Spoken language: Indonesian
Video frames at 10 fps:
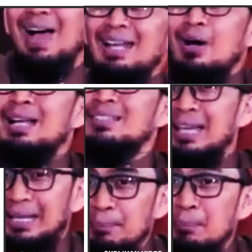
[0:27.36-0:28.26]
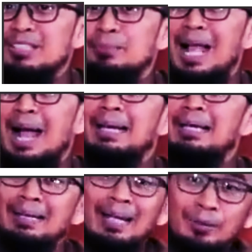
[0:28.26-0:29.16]
kalau ada orang sekarang
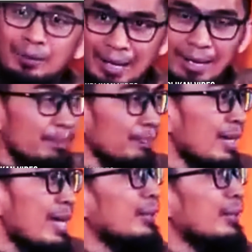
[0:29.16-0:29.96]
berseberangan dengan Al-Quran,